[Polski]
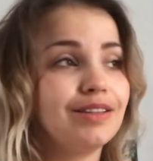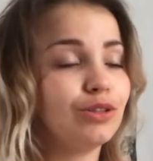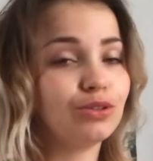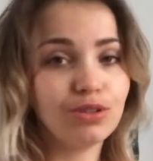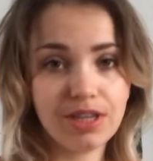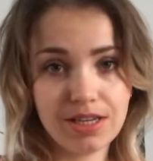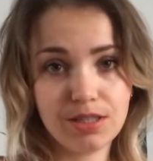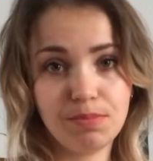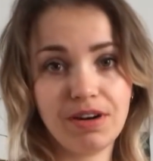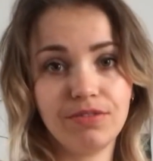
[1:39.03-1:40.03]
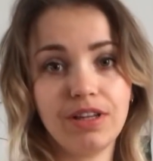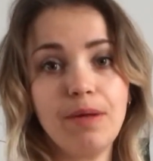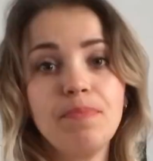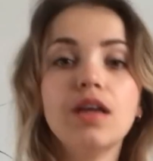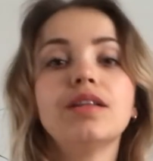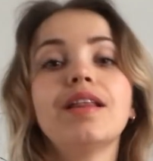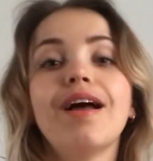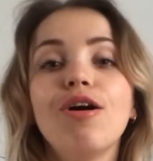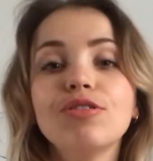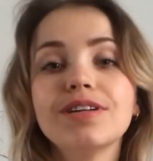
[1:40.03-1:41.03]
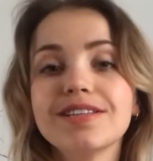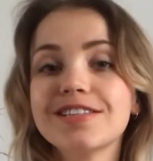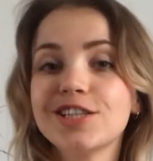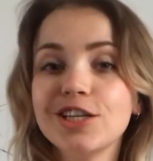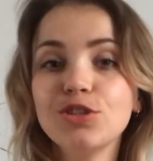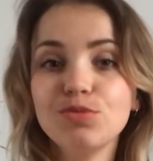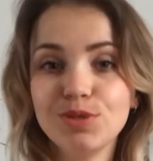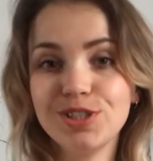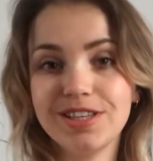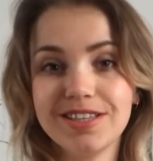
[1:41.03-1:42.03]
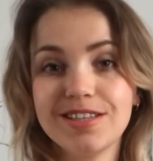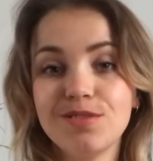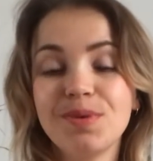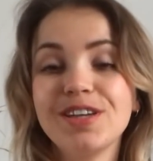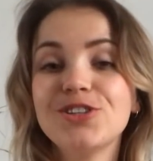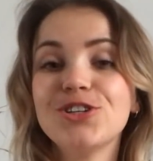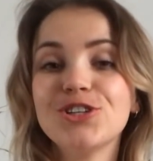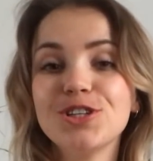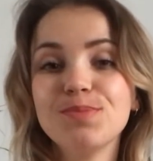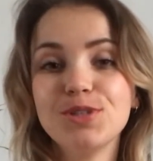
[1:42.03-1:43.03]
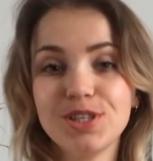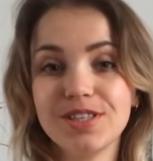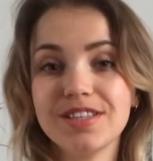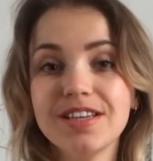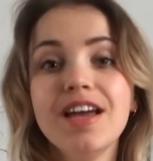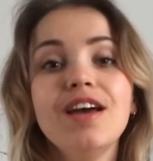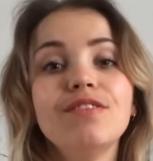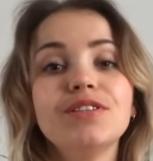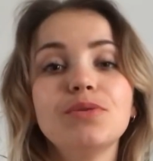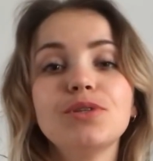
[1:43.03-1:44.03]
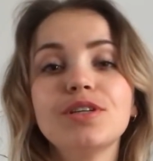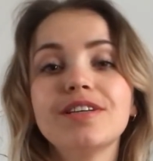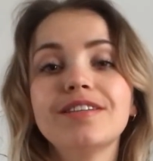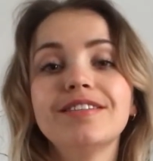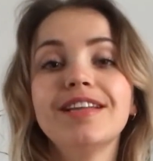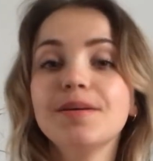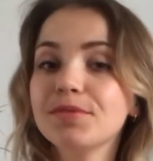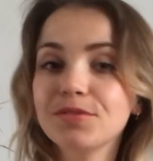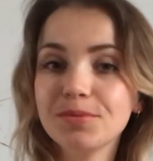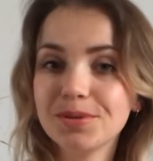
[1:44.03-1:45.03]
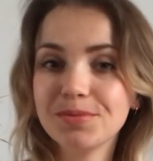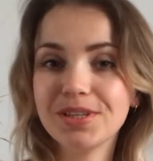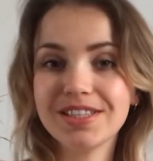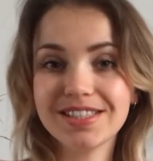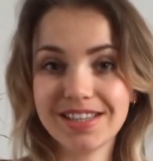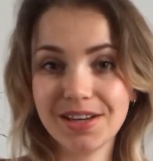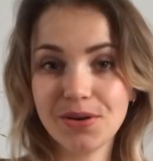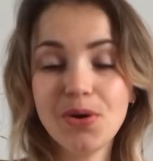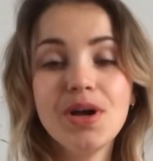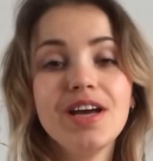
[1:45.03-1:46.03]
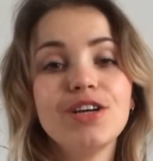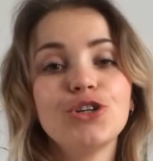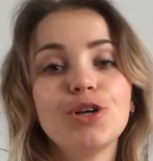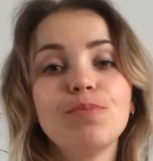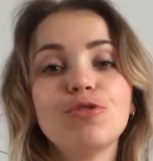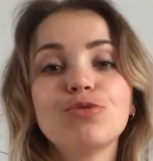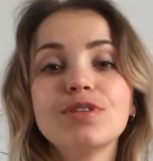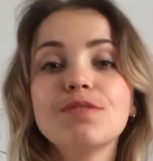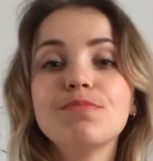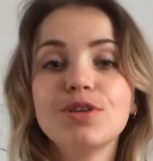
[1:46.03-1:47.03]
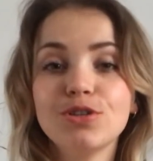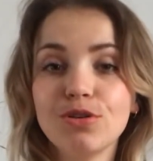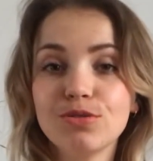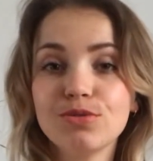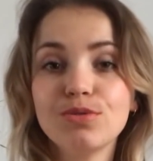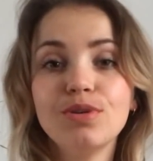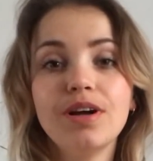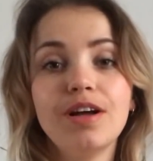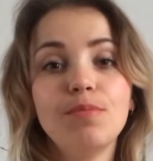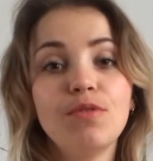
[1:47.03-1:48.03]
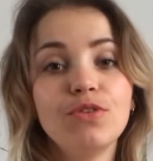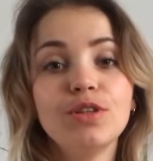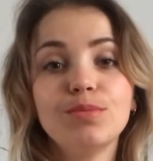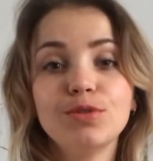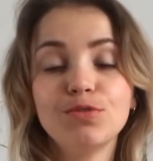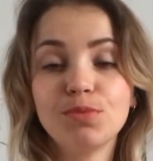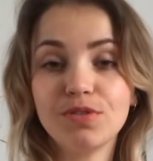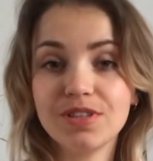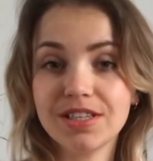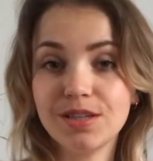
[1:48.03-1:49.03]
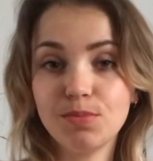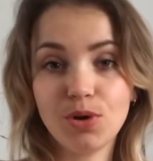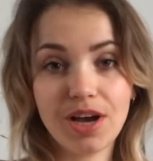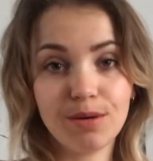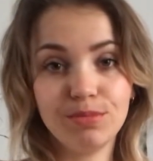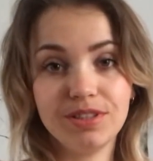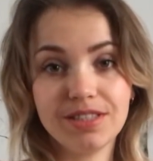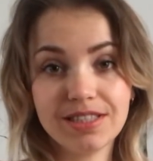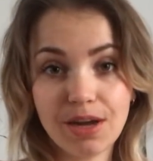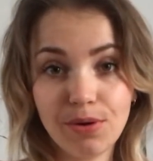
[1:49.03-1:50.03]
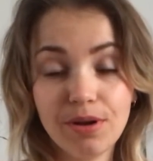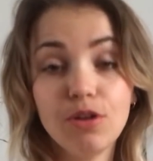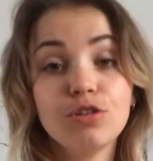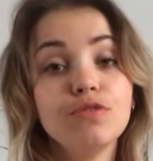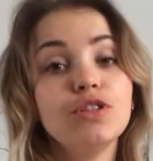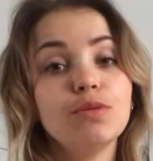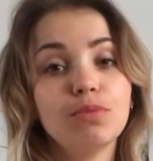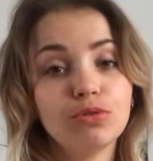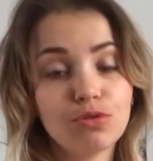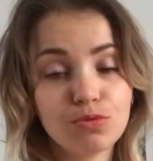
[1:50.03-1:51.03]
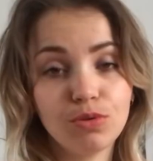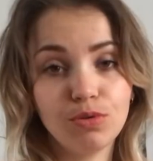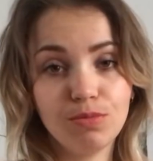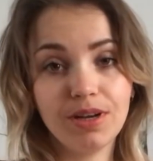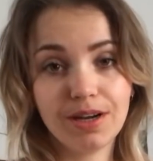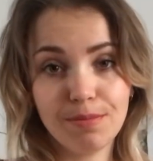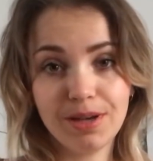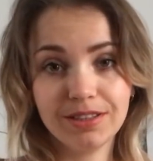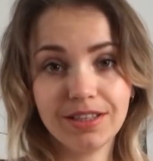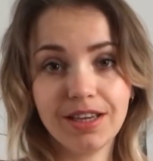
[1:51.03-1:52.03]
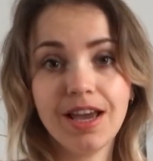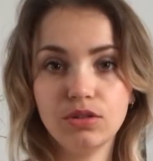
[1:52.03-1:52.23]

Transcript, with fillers: No to nie jest prawda. Ten okres 6 miesięcy, to magiczne 6 miesięcy, wzięło się najprawdopodobniej z tego, że po szóstym miesiącu e, powinny być wprowadzane pokarmy stałe. Oczywiście pod osłoną mleka matki.